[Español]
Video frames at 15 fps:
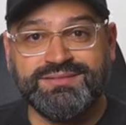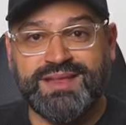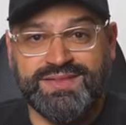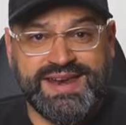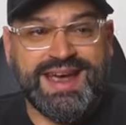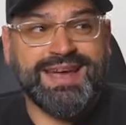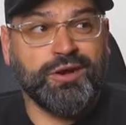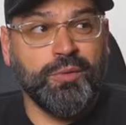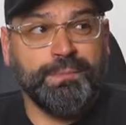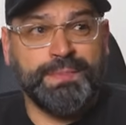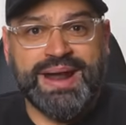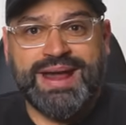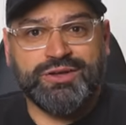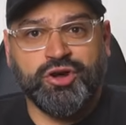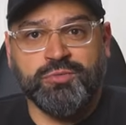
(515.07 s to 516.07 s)
tendrías que
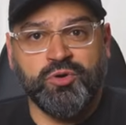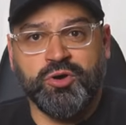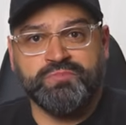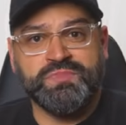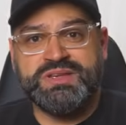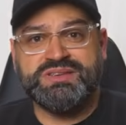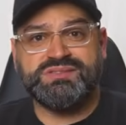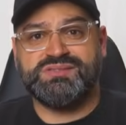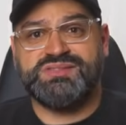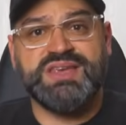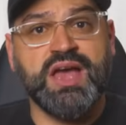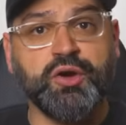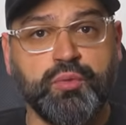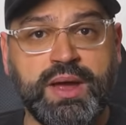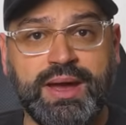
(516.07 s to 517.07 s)
comprar como
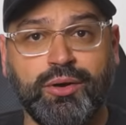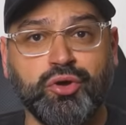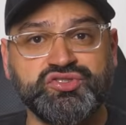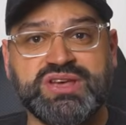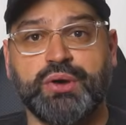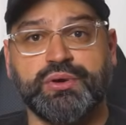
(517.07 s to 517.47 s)
100 juegos